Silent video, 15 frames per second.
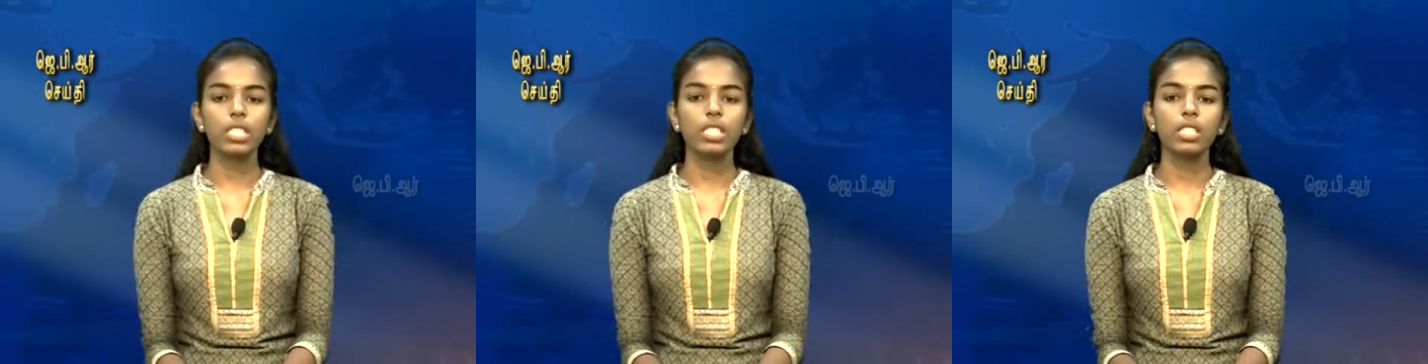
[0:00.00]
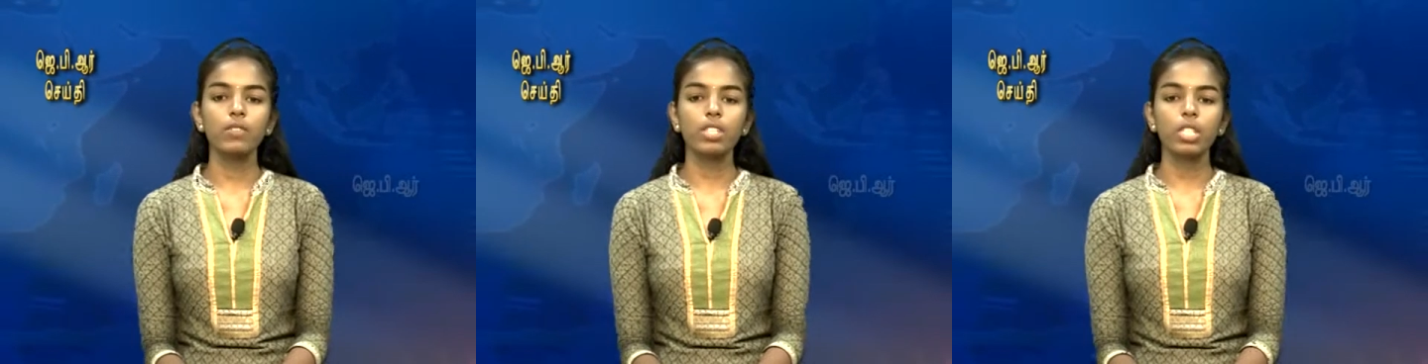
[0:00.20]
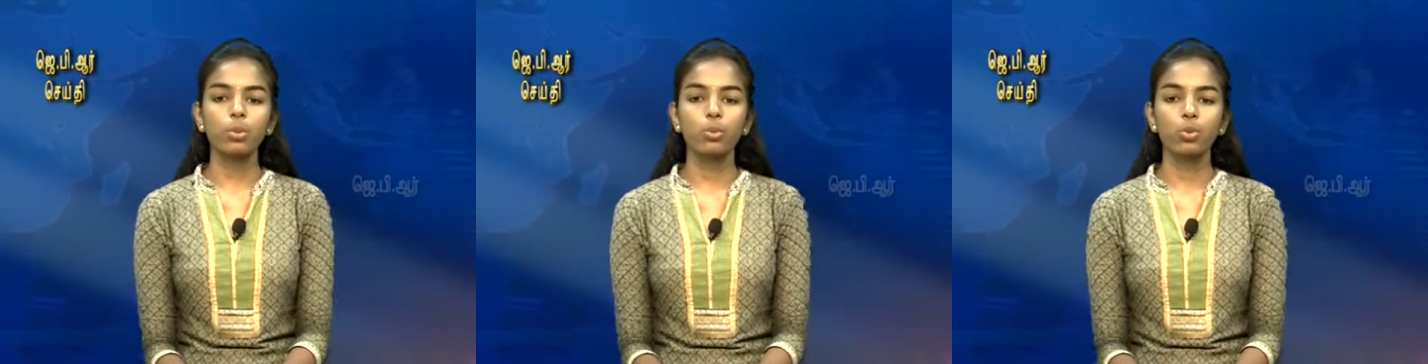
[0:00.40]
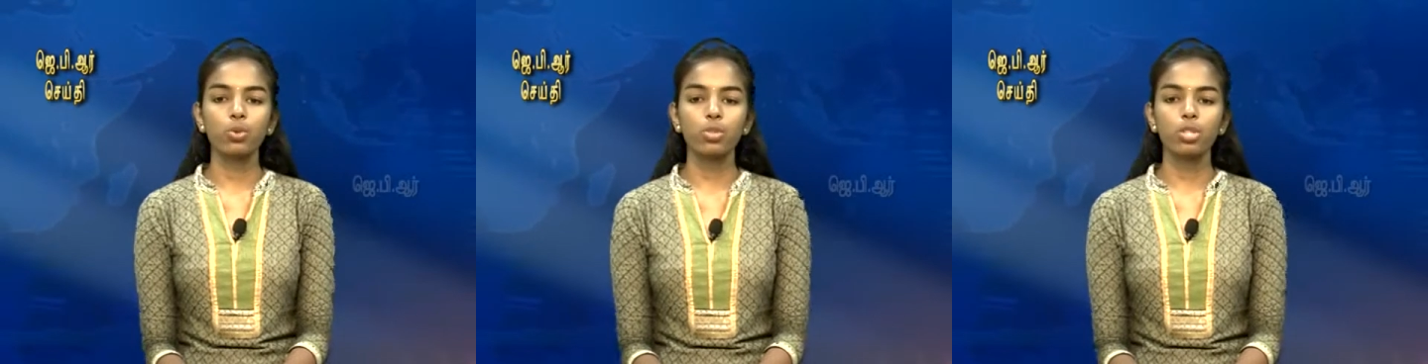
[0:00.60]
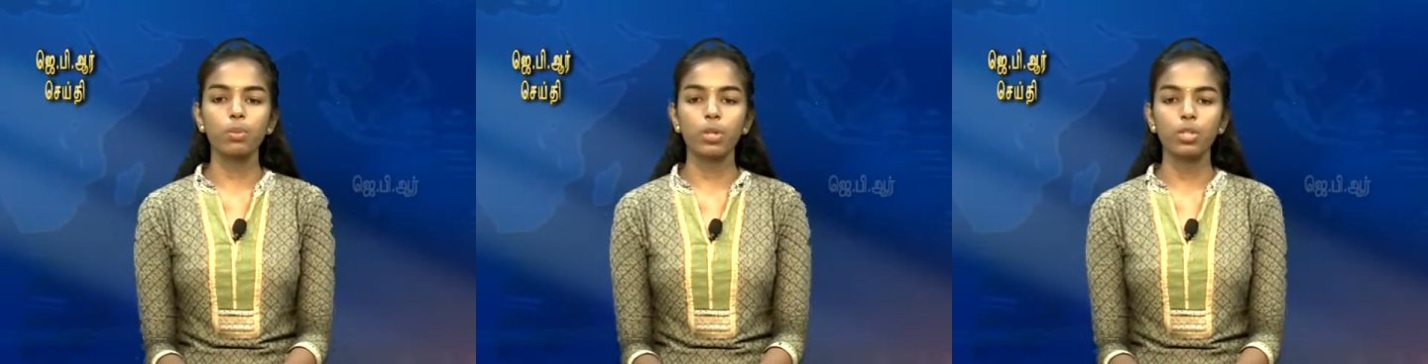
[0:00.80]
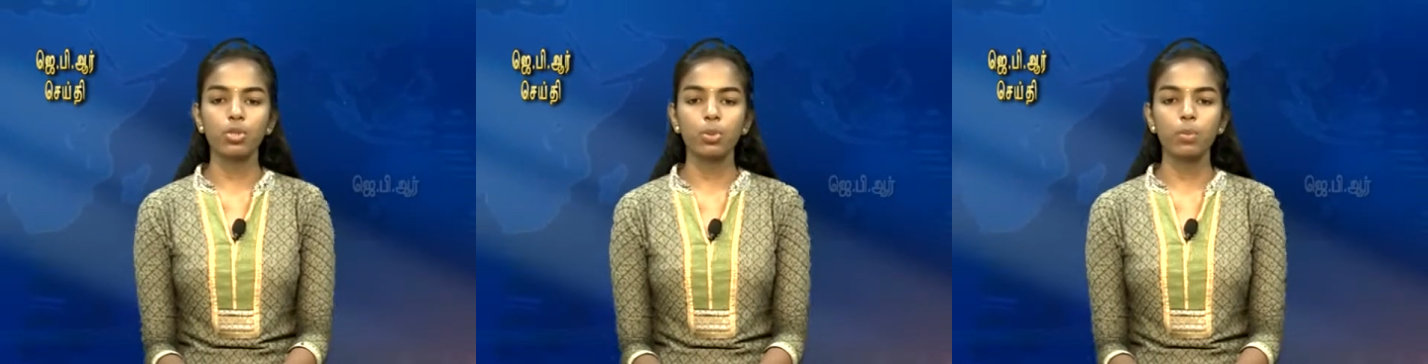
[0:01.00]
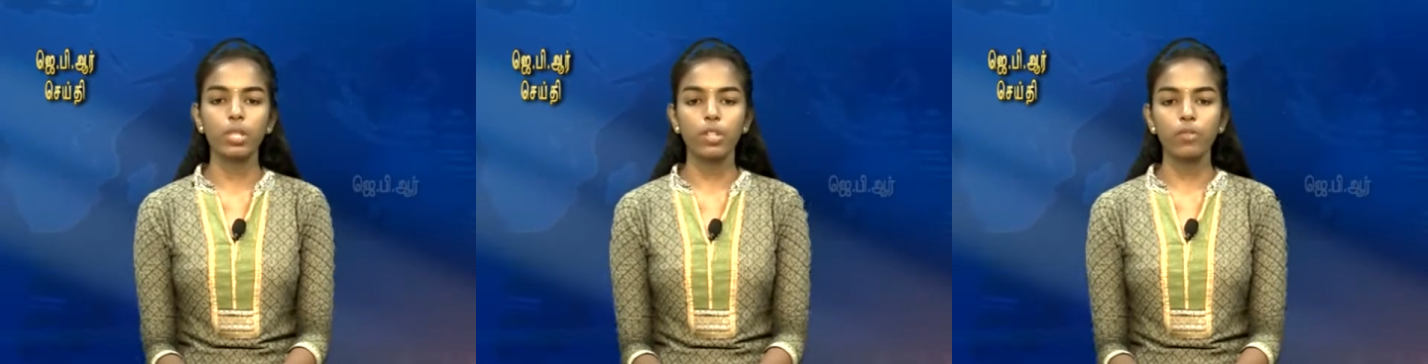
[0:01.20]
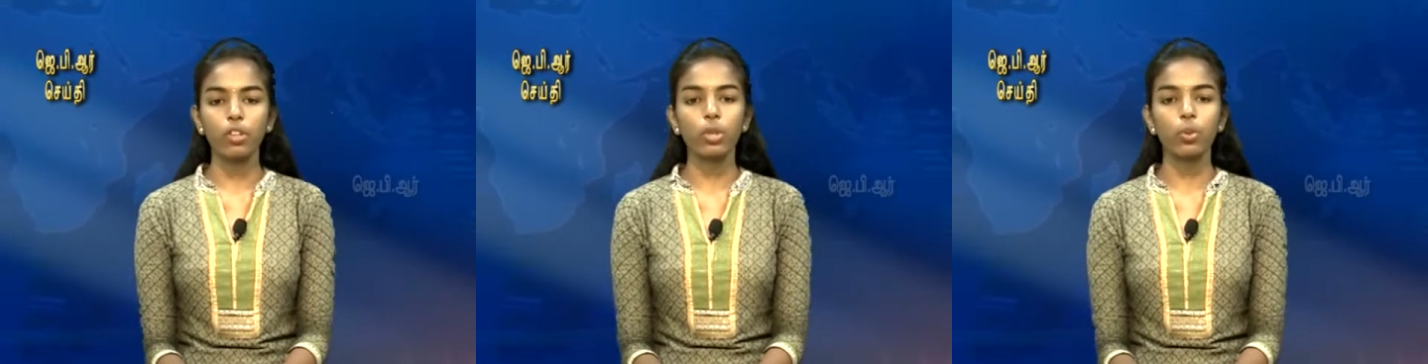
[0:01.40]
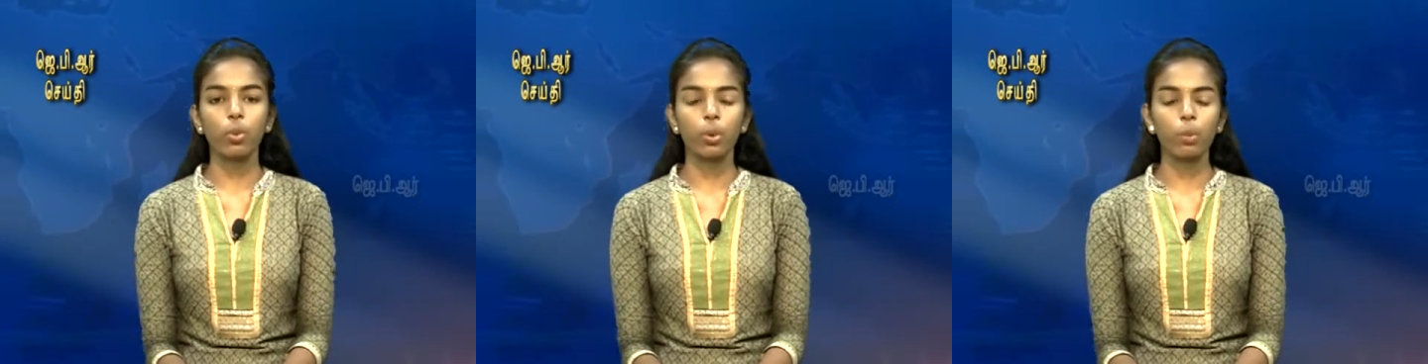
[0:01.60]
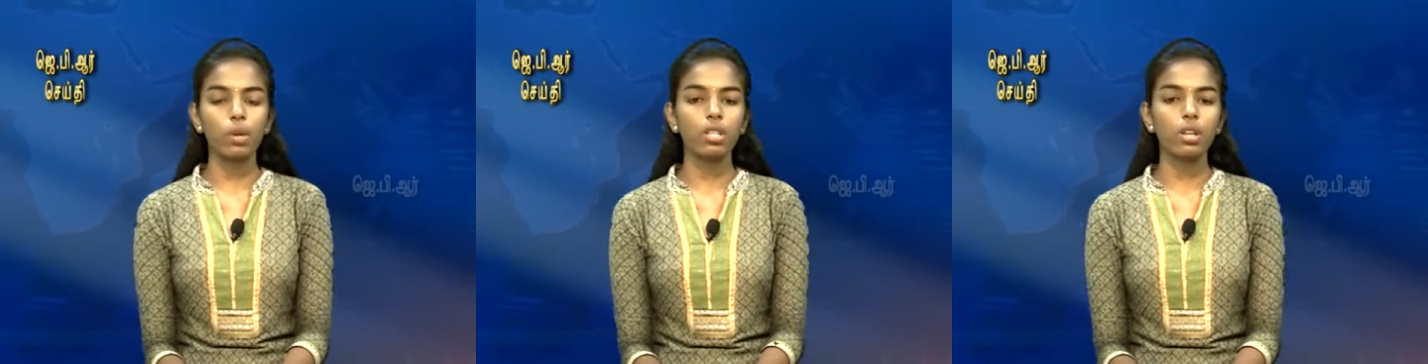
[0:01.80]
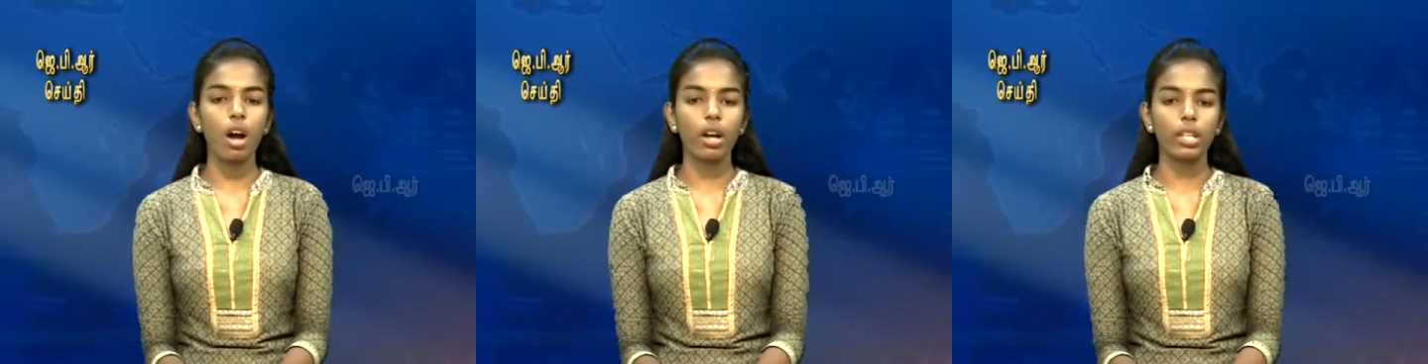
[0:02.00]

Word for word: இருபத்தி மூன்று மற்றும் இருபத்தி ஒன்பது